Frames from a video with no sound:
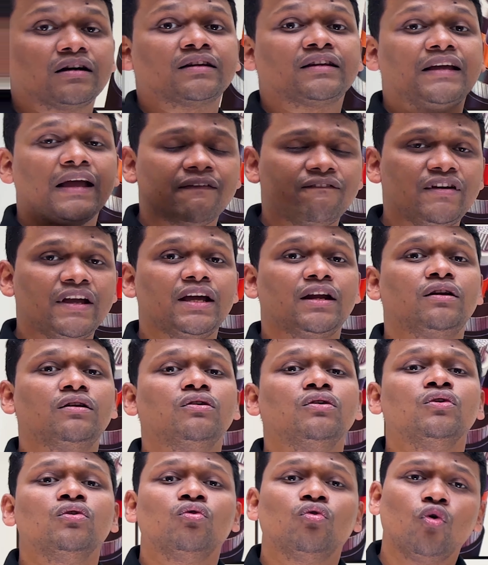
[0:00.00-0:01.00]
কেভির
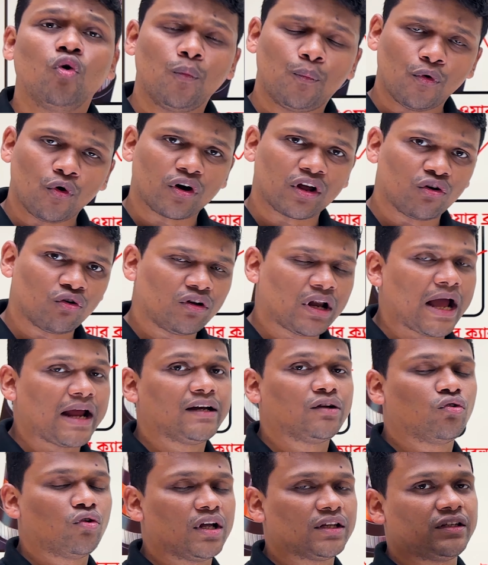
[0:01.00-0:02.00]
উপরেও
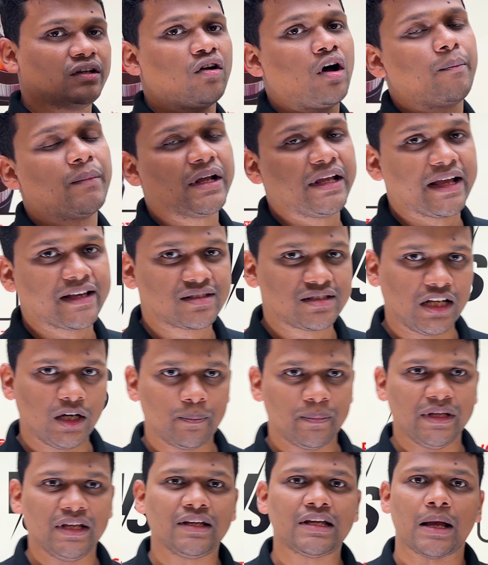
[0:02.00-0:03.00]
লাইনগুলোতেও আমরা
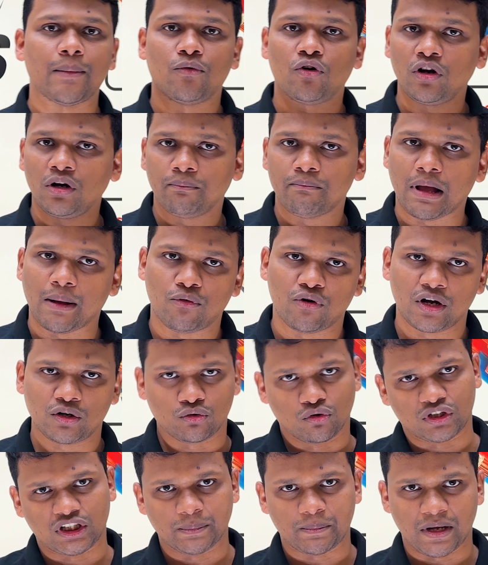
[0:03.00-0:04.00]
এক্সএলপি e কেবল ব্যবহার
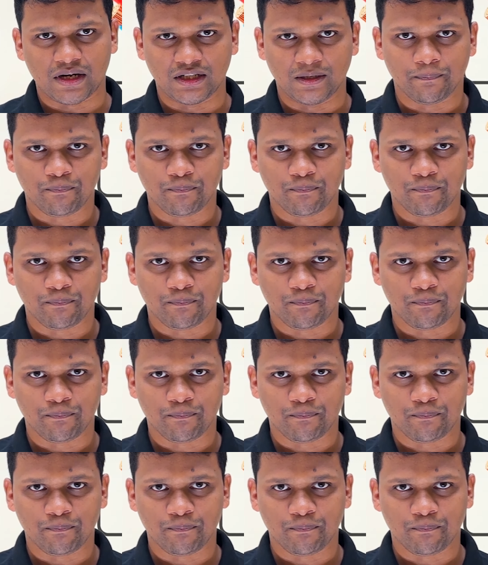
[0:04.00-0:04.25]
করতে পারি